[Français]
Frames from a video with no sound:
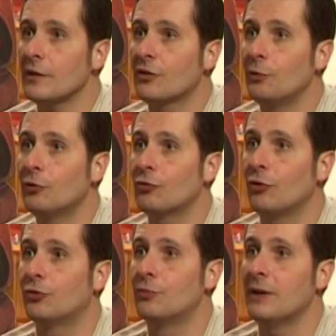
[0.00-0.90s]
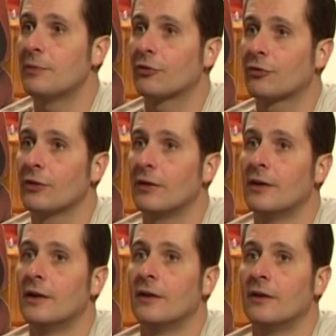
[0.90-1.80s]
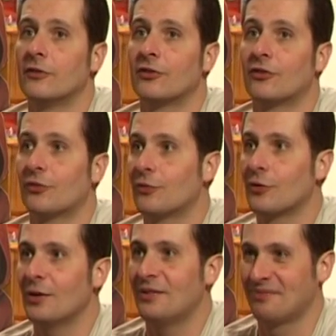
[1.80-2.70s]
Je peux toujours zoomer, bien sûr, si je veux